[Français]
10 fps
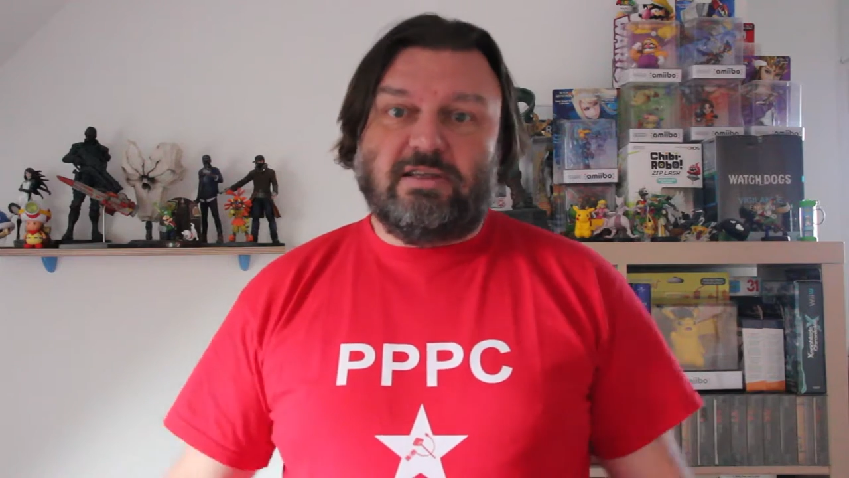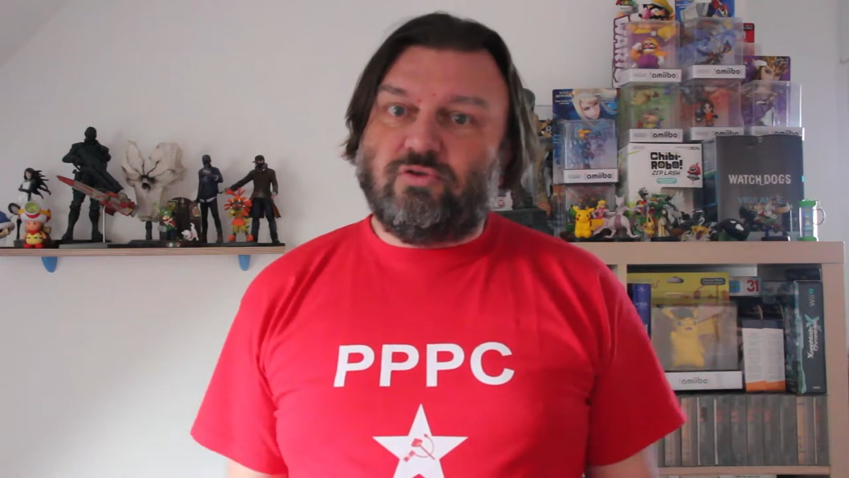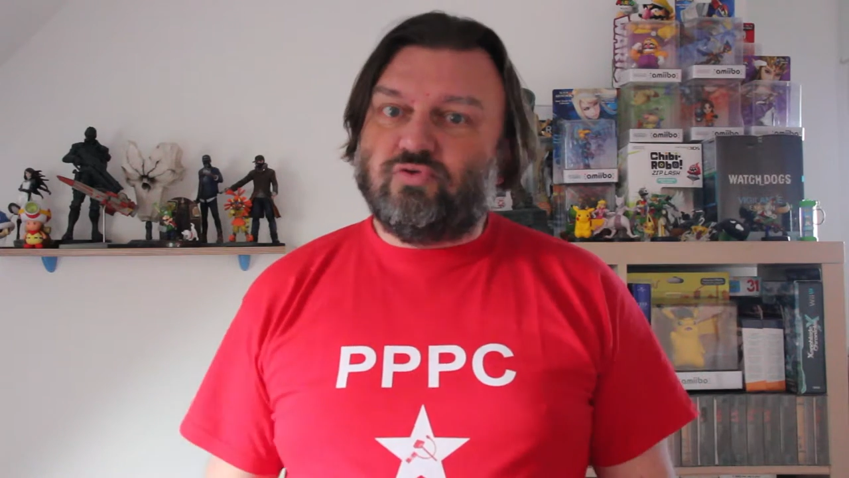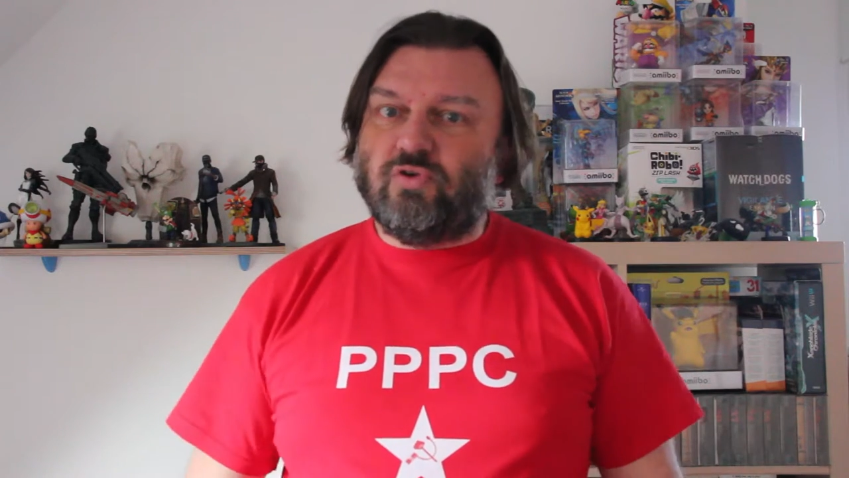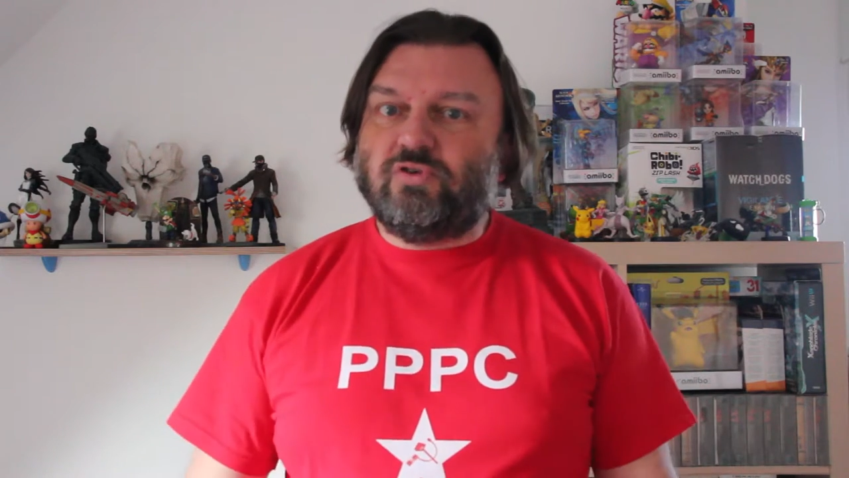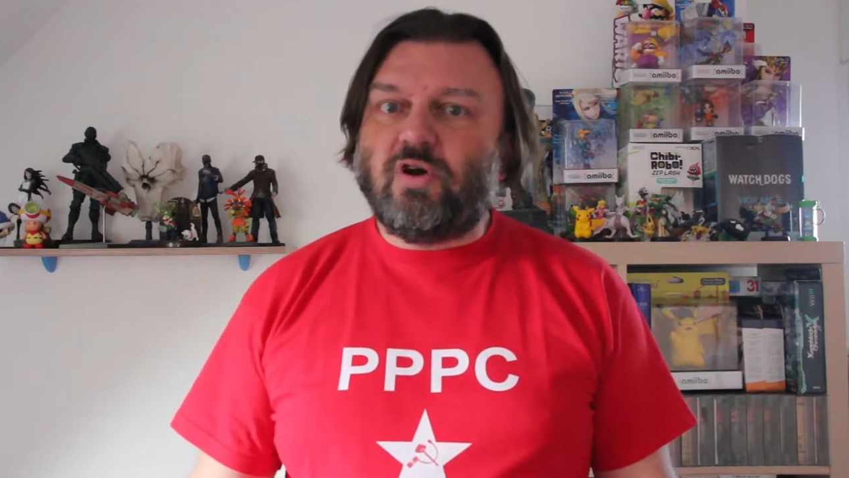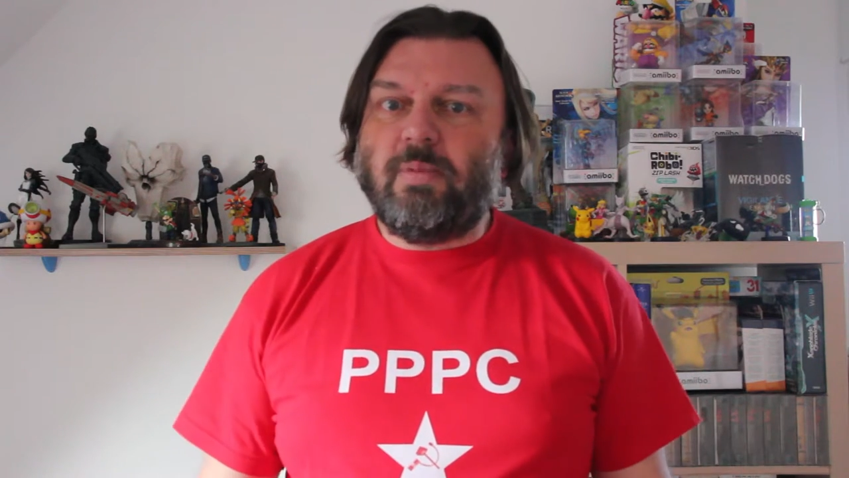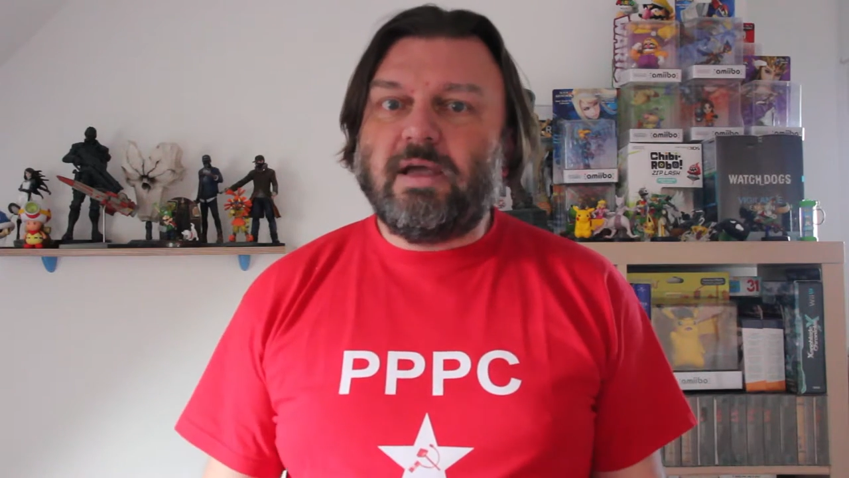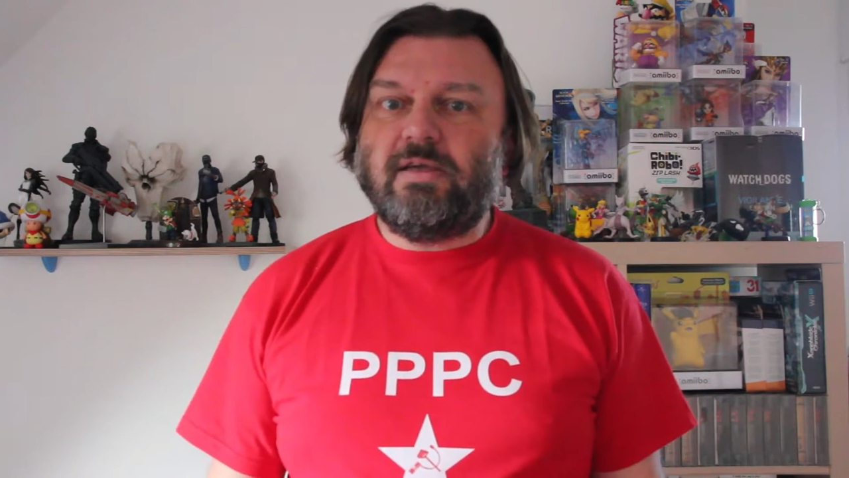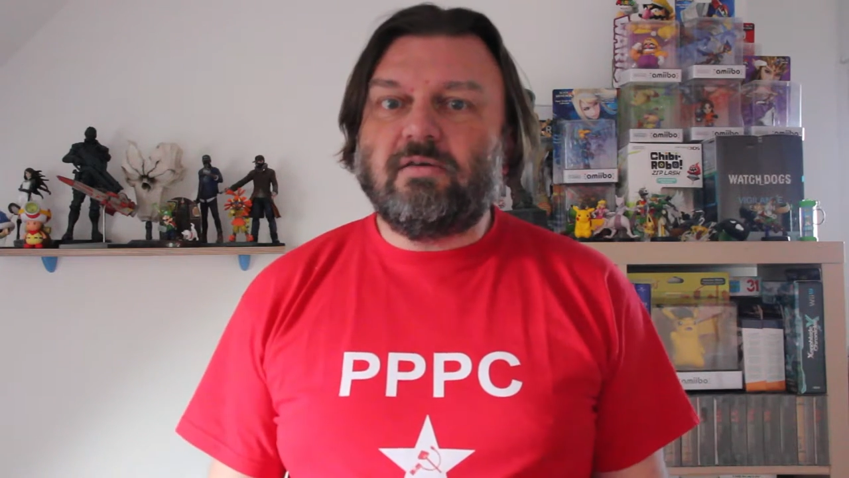il y a toujours une
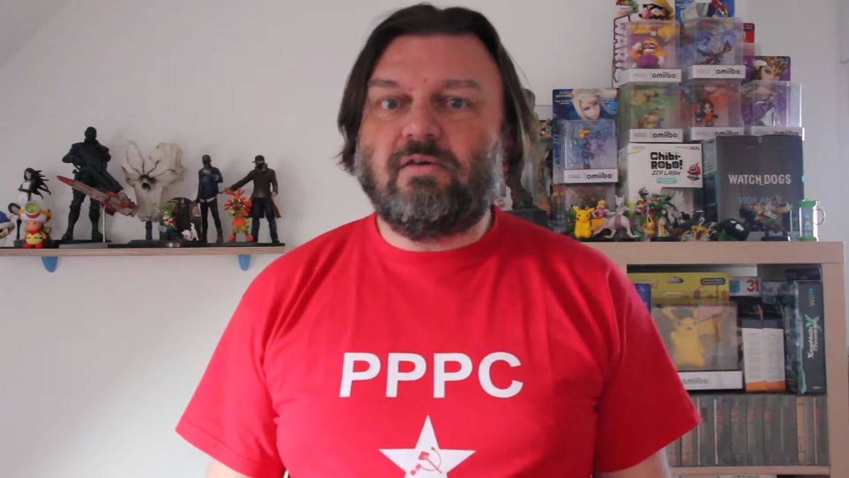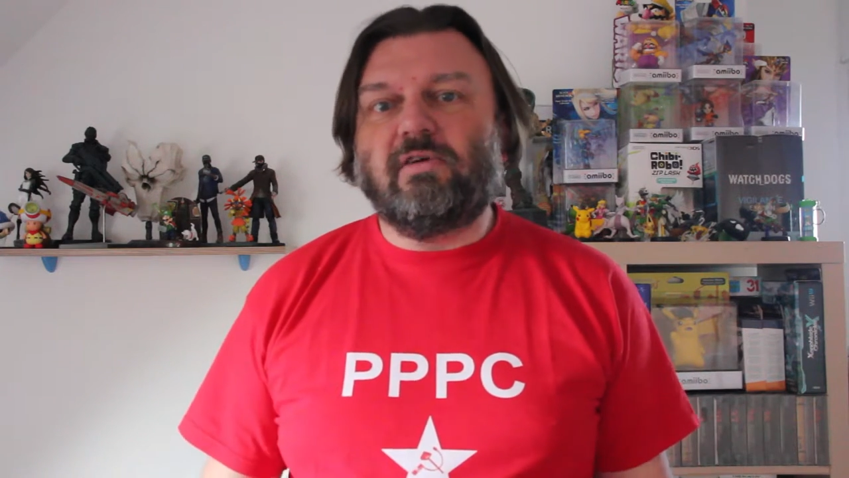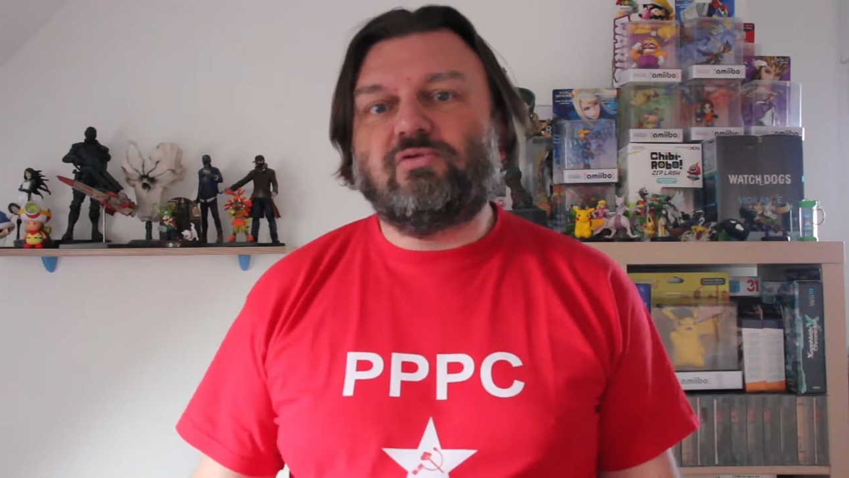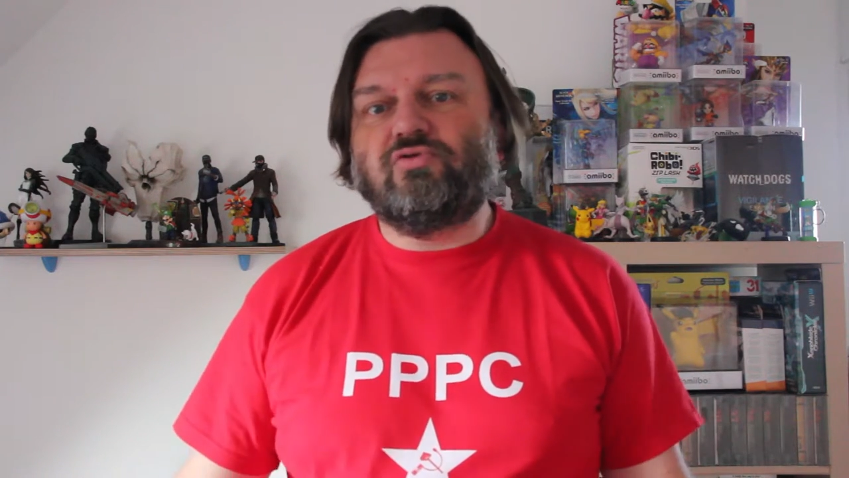corbeille, on va